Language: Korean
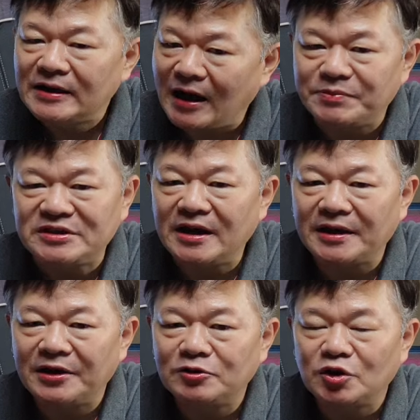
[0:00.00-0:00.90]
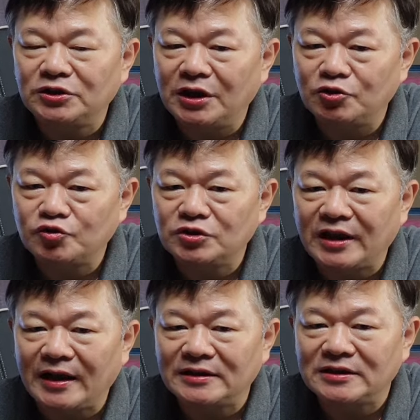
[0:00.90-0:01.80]
갚지 않아요 절대로 죽을
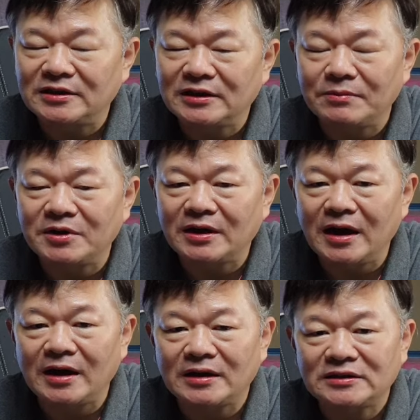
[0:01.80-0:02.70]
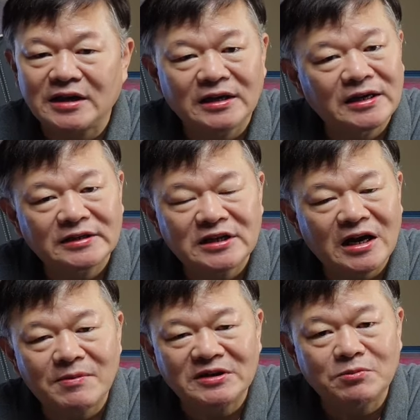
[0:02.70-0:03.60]
때까지 그러다 보니까 자기가
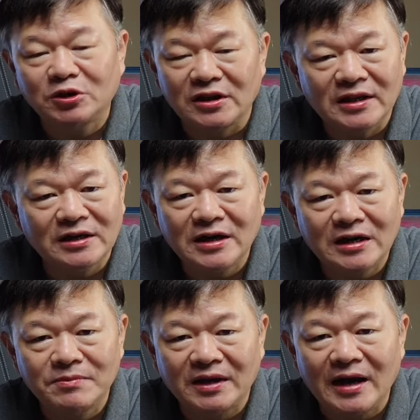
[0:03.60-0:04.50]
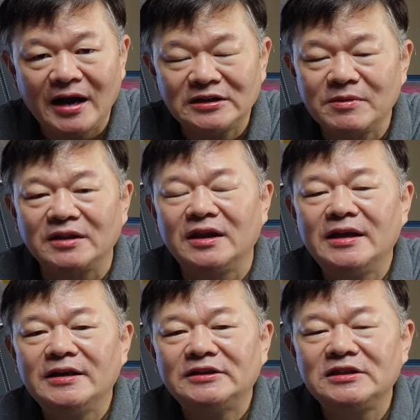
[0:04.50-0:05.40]
체감하지 못한다는 거 아닙니까 하지만
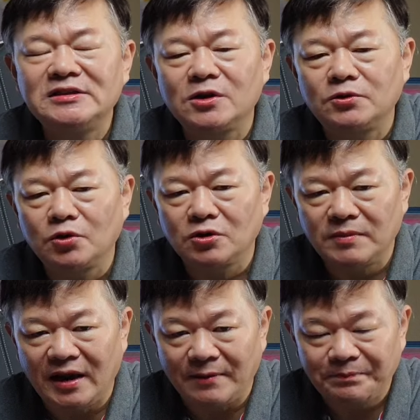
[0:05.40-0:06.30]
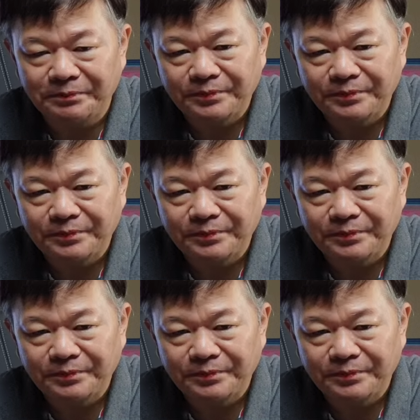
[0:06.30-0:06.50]
신선노름에